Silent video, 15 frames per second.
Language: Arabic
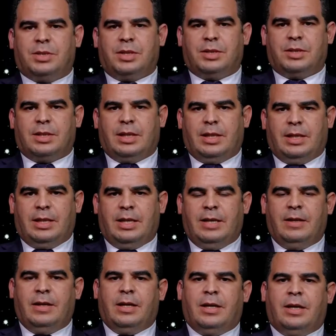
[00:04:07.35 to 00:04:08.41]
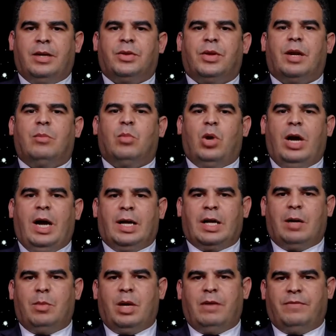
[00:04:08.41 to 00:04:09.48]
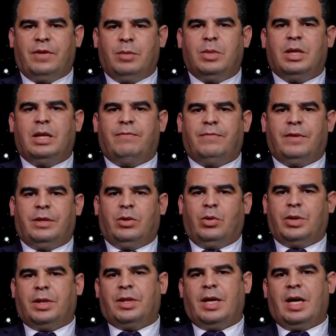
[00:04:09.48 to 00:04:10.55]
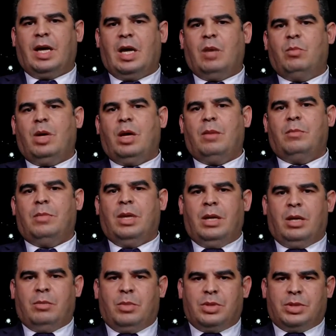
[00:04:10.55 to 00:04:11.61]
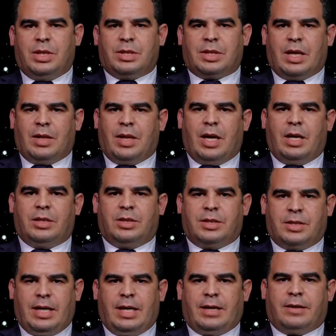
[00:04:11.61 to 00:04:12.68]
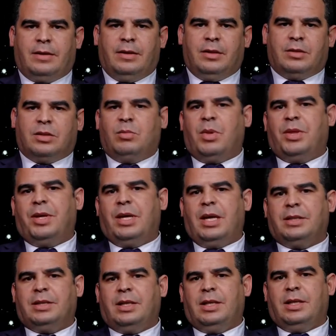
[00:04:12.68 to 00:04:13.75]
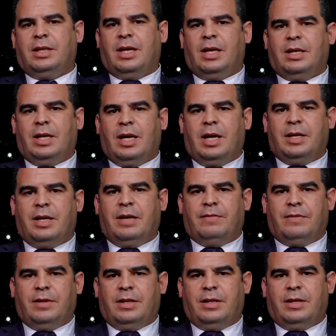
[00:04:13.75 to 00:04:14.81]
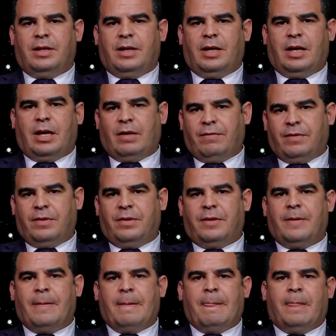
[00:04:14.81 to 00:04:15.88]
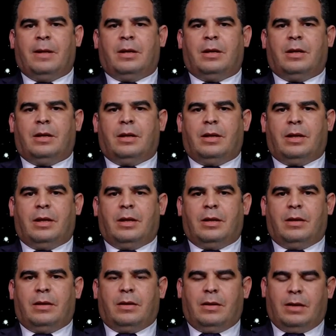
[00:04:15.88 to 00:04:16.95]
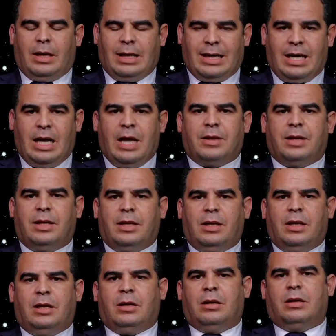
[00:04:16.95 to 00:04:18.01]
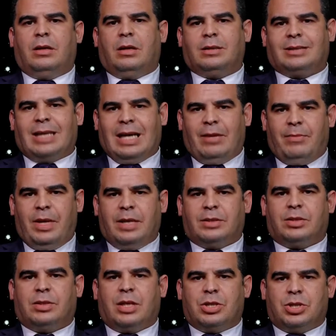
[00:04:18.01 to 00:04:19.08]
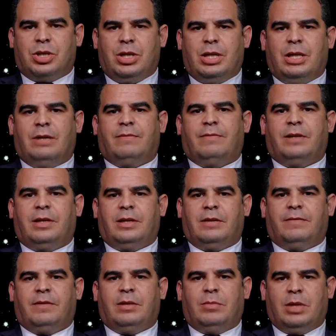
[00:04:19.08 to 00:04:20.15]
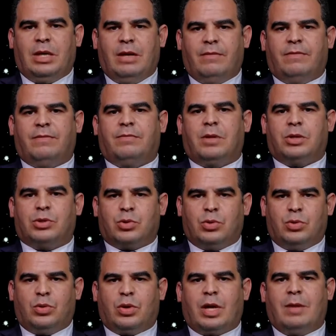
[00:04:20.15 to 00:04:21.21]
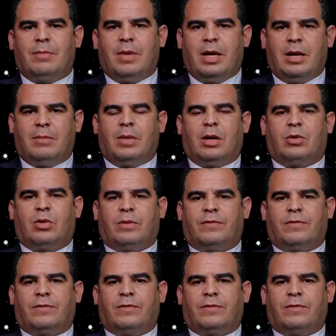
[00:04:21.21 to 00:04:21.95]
سيليني إثر محاكمة في ملف عرض أمام مجلس قضاء الجزائر تمثلت الإهانة في رفض آه، القاضي آه، طلبات التأجيل في في ملف منشور أمام الغرفة